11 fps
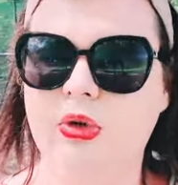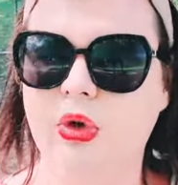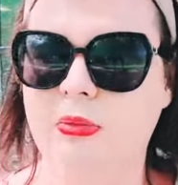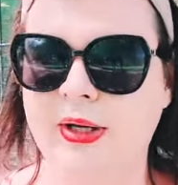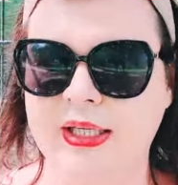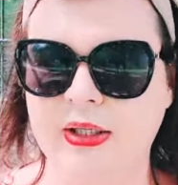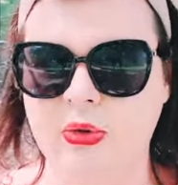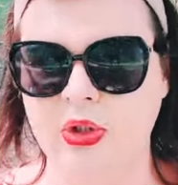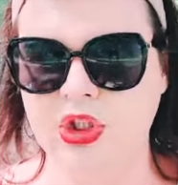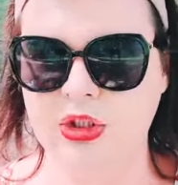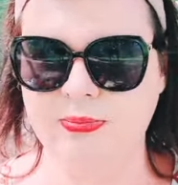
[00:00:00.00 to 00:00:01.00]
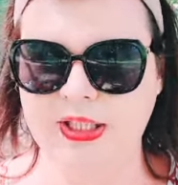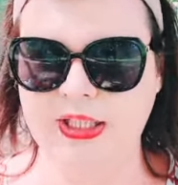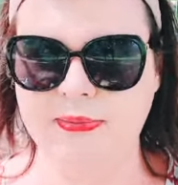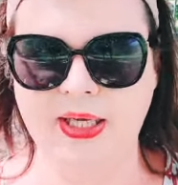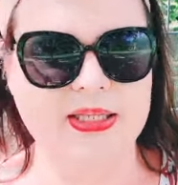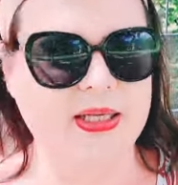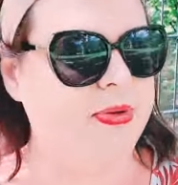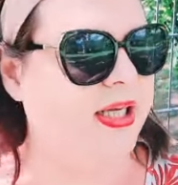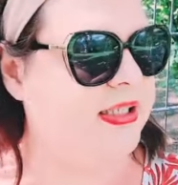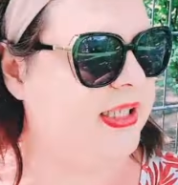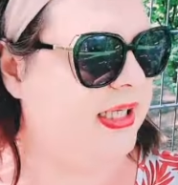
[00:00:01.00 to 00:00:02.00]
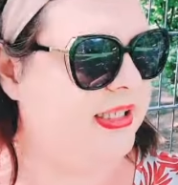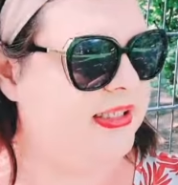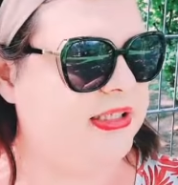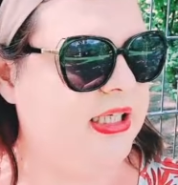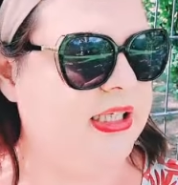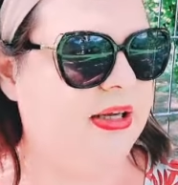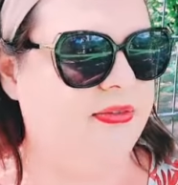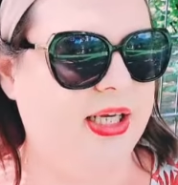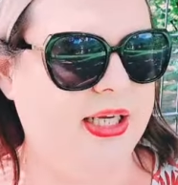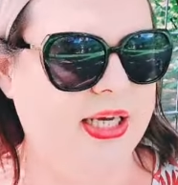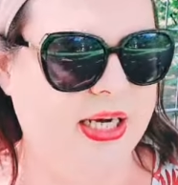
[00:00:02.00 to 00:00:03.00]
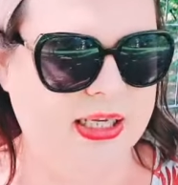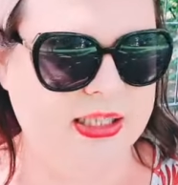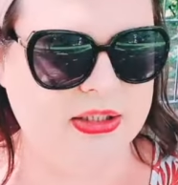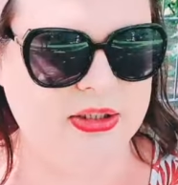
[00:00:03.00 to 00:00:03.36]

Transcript: дома не хочет принимать таблетки. Это сильно влияет.